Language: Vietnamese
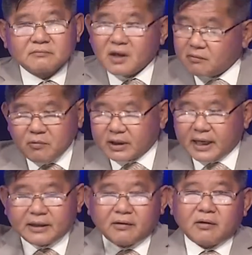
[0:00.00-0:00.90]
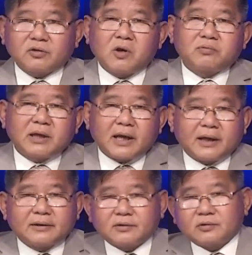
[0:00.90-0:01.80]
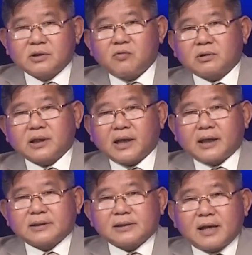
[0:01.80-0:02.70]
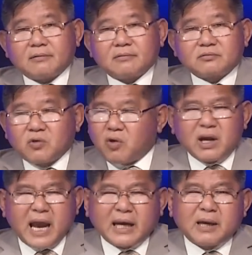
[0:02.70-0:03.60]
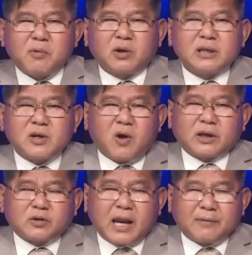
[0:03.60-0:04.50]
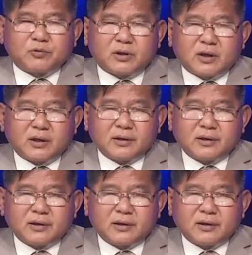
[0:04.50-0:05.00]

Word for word: đến một ngày nào đó tôi không thích anh tôi tước quốc tịch anh sao tôi có ngàn lẻ một lý do để tôi làm chuyện đó